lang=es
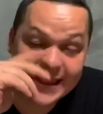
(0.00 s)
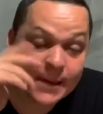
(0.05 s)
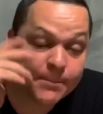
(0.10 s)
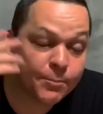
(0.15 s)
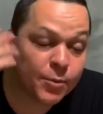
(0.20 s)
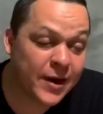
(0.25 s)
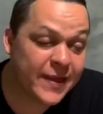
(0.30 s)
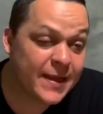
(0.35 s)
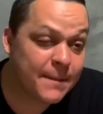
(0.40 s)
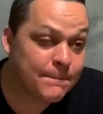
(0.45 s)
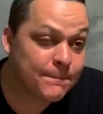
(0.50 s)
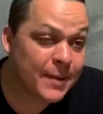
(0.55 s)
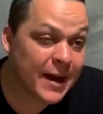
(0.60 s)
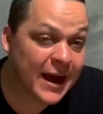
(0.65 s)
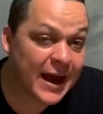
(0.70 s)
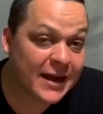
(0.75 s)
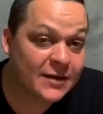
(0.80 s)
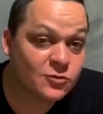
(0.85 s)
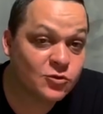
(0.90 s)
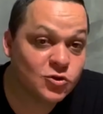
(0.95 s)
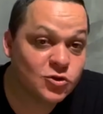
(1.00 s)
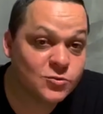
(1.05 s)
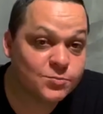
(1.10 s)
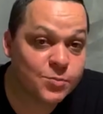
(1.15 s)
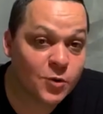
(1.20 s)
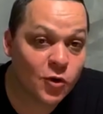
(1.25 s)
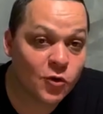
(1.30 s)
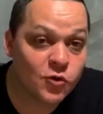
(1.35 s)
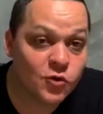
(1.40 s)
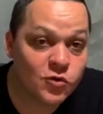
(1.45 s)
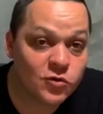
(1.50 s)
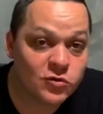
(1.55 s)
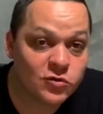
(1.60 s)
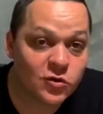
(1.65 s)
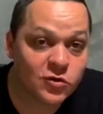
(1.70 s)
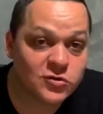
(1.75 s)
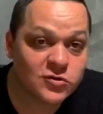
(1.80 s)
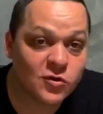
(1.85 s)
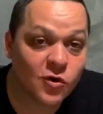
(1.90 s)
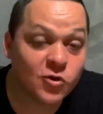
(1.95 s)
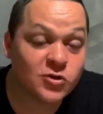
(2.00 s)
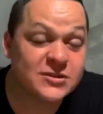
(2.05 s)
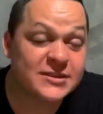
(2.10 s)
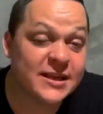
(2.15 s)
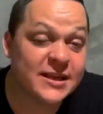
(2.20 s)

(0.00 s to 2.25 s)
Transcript: que puedan pagar tus productos o